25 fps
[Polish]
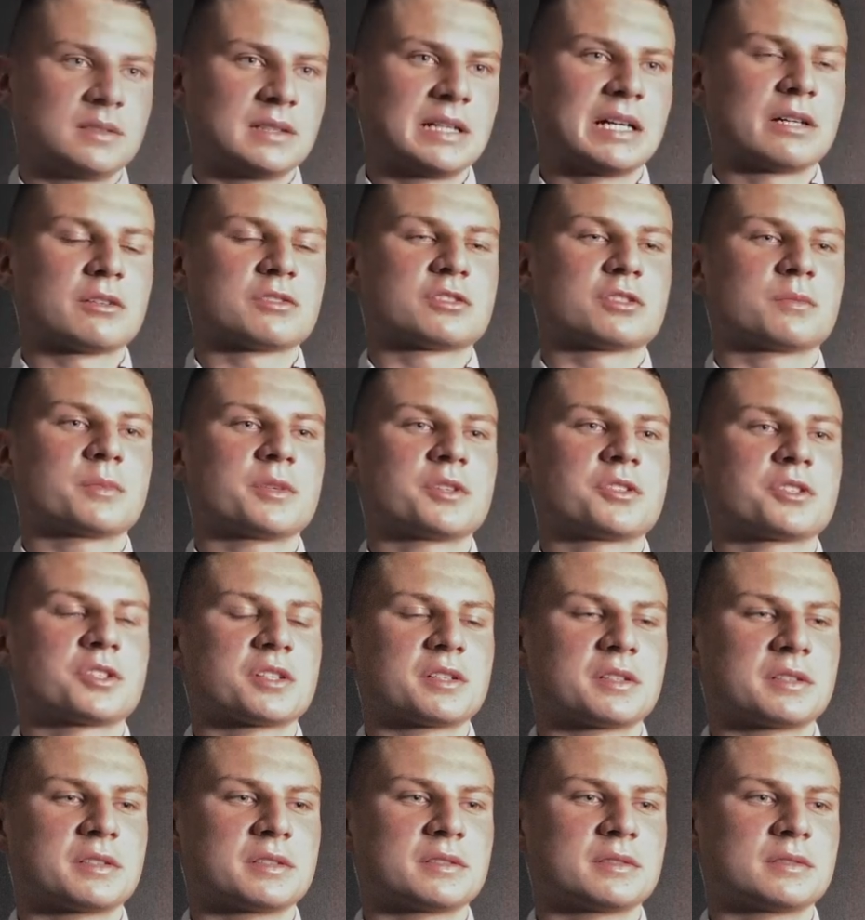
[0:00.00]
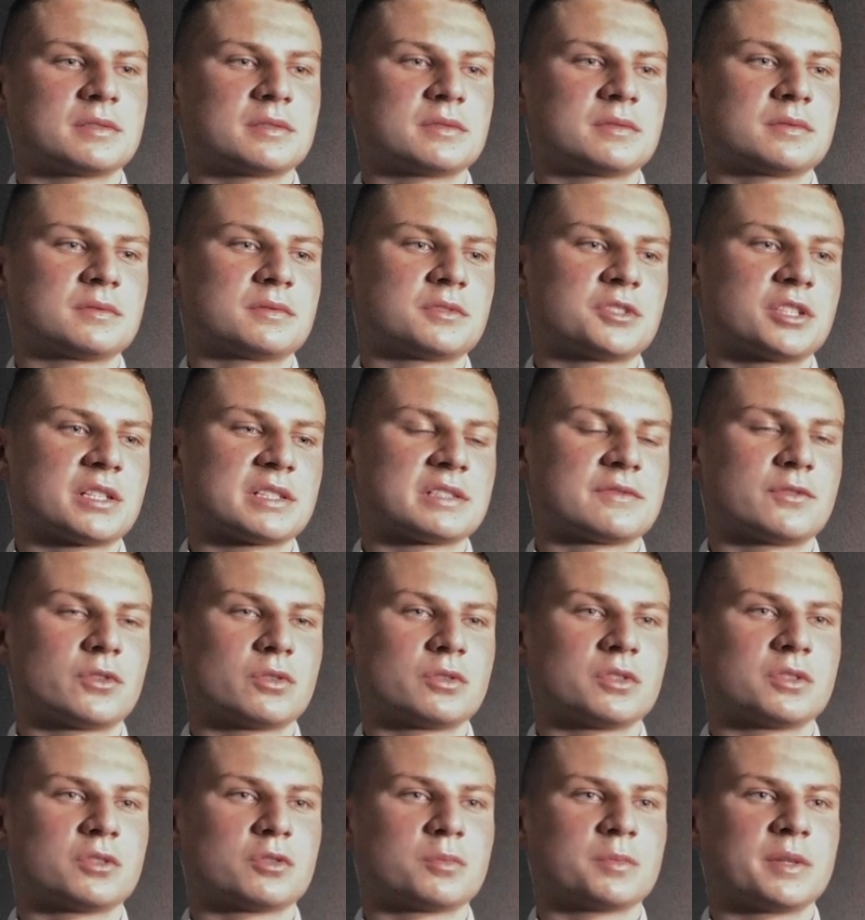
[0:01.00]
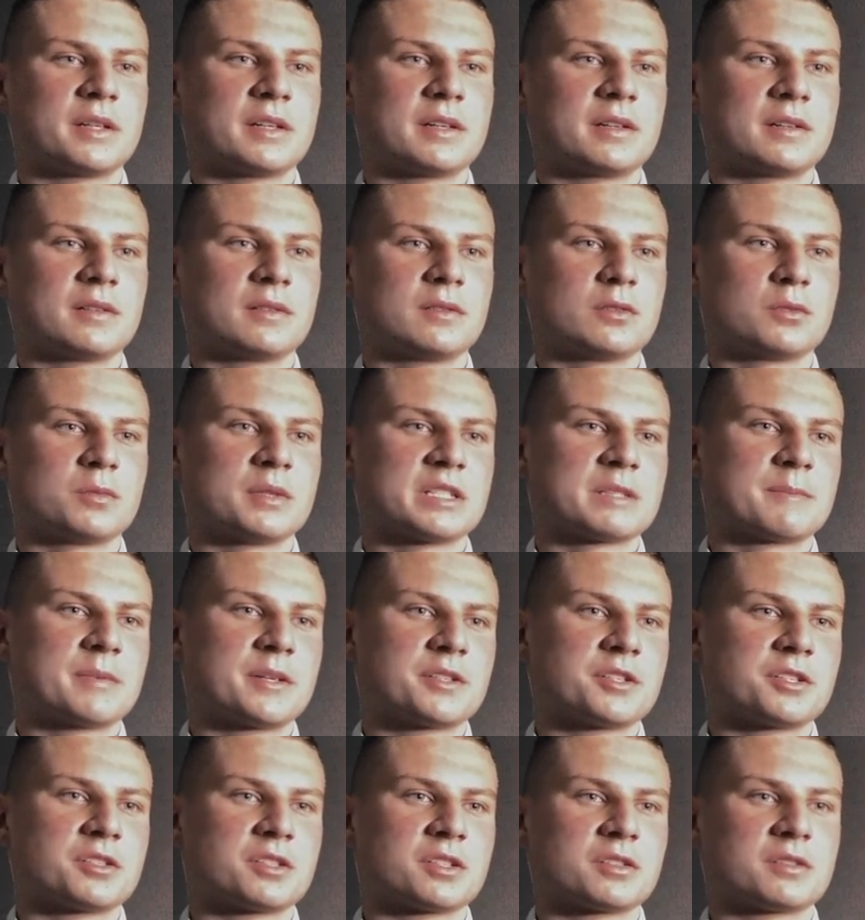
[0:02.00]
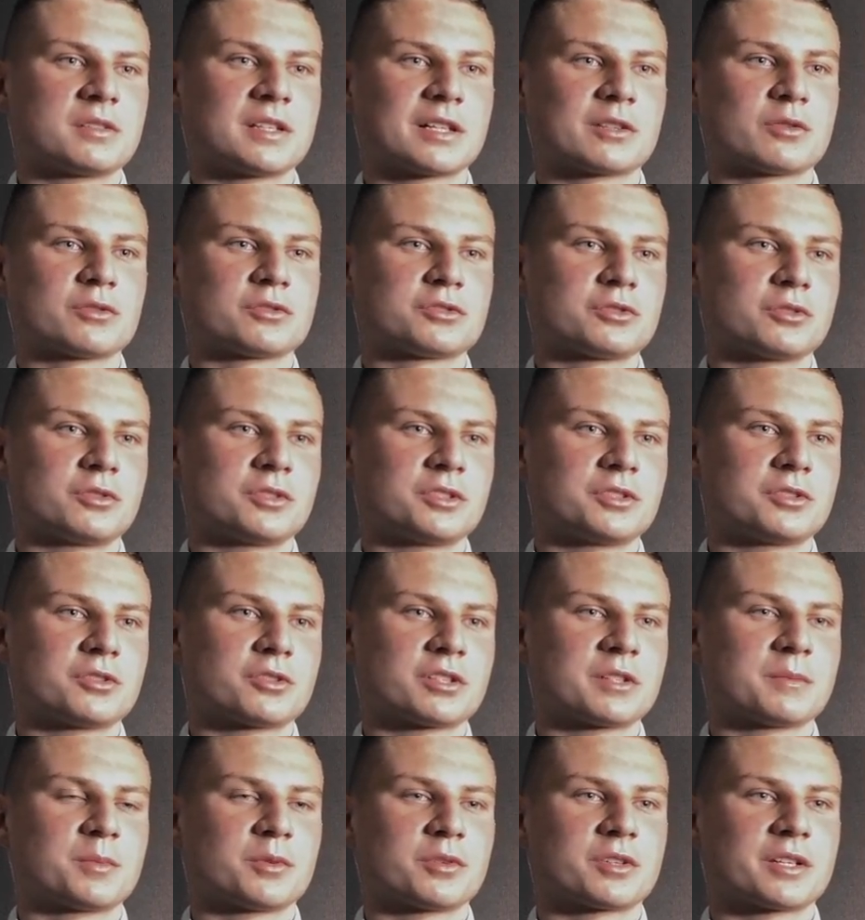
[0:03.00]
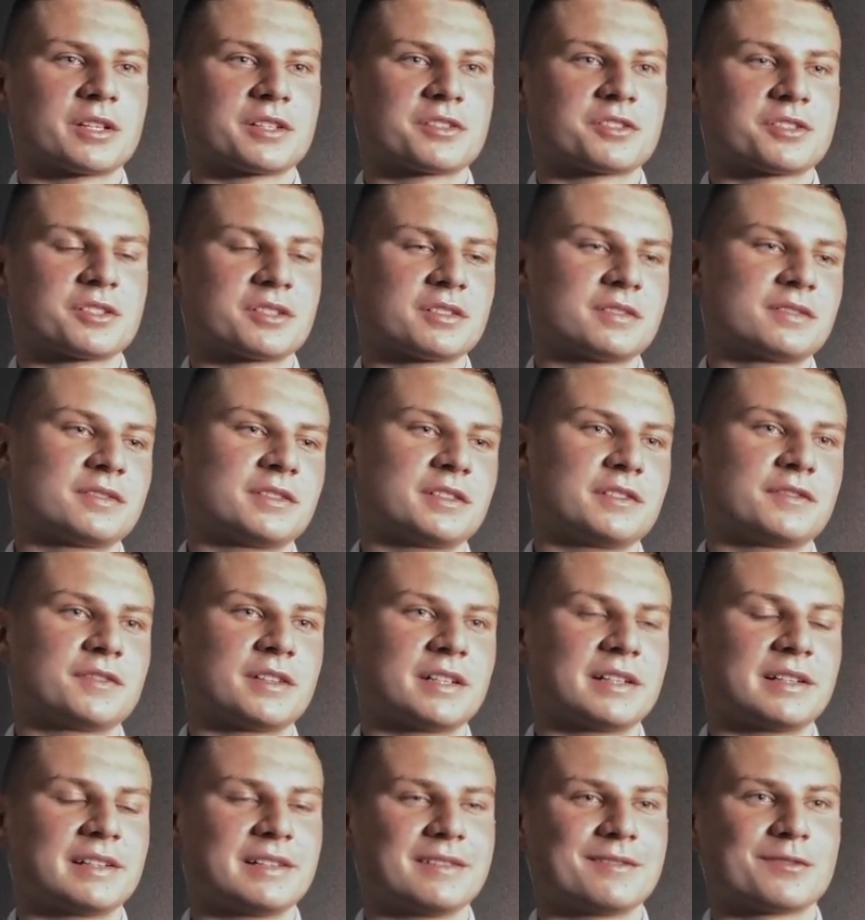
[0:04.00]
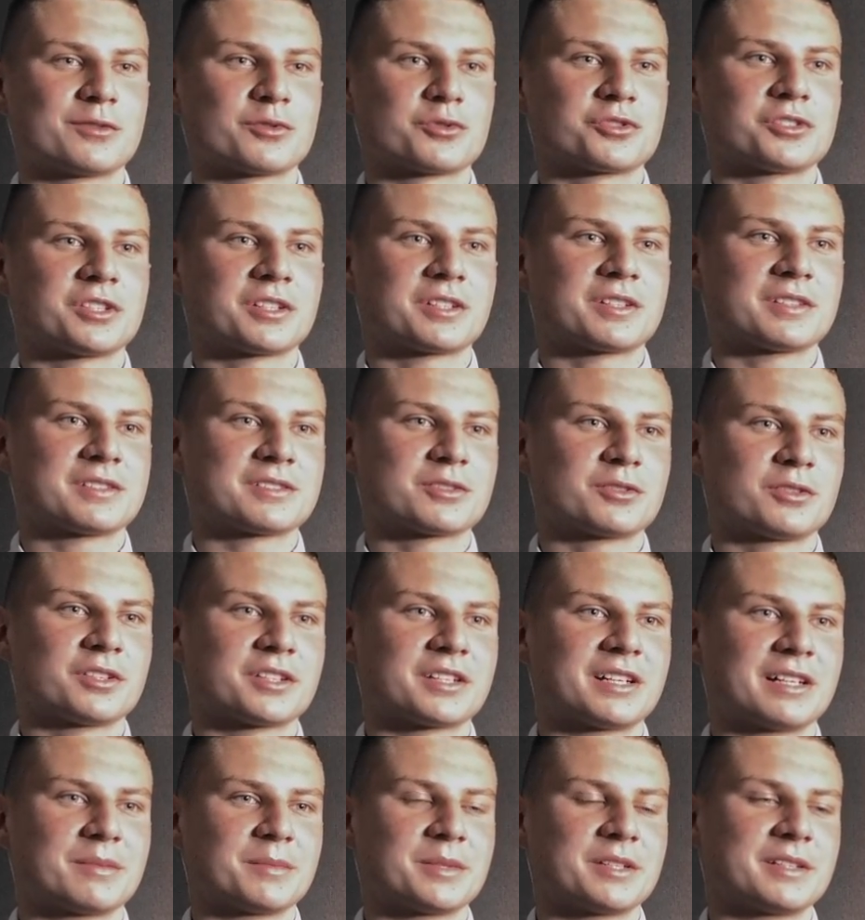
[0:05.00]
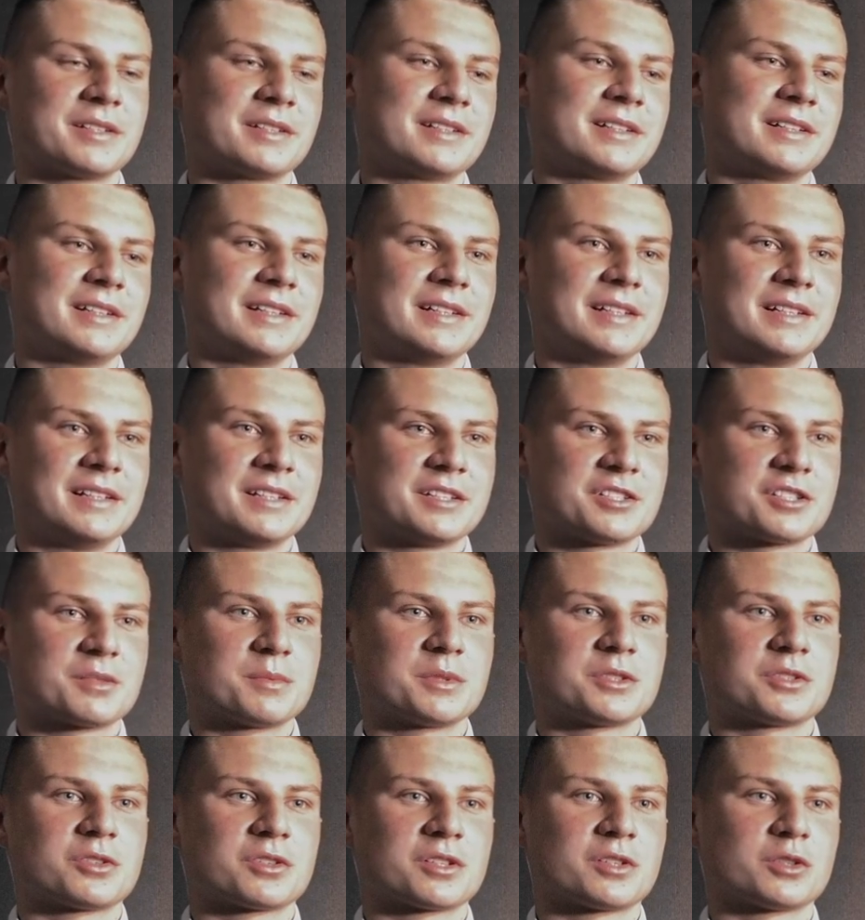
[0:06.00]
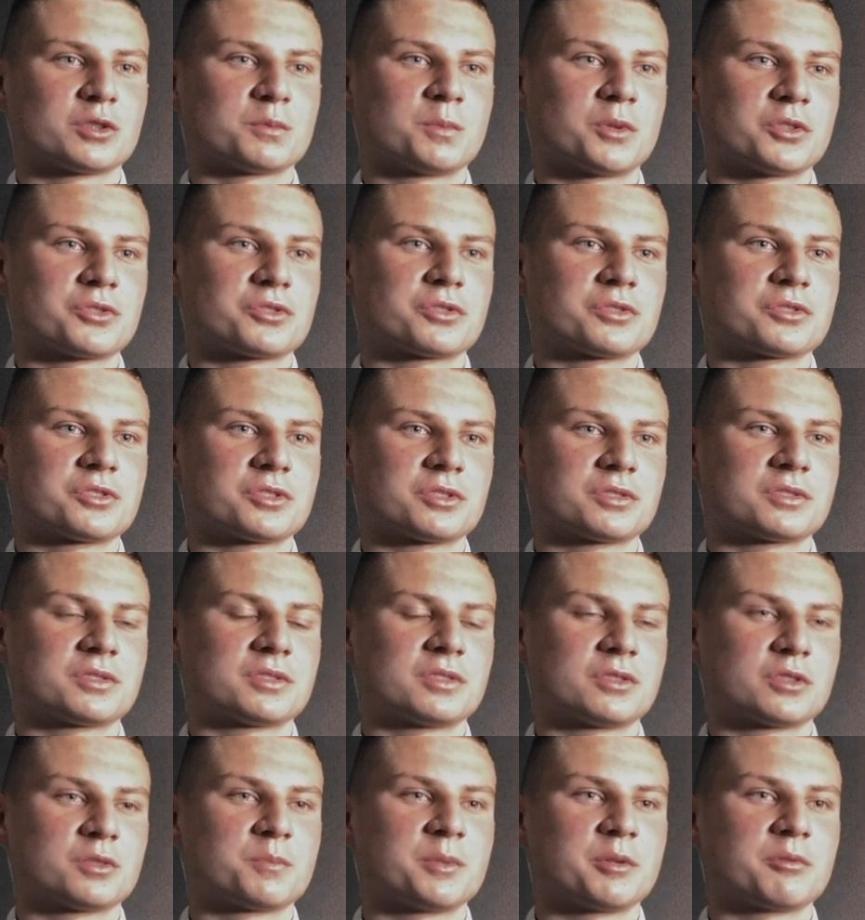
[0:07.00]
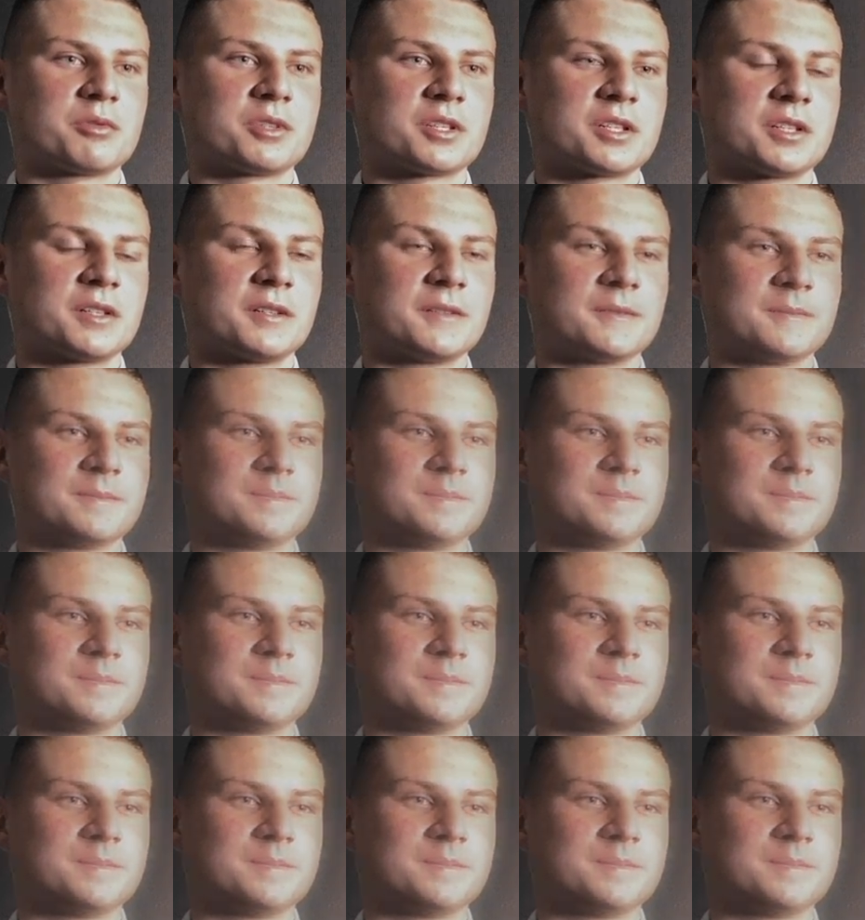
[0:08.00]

Ja osobiście czas wolny lubię, lubię spędzić na konsoli, trochę pograć w FIFA, w różne gry z kolegami, żeby trochę odpocząć od, od piłki.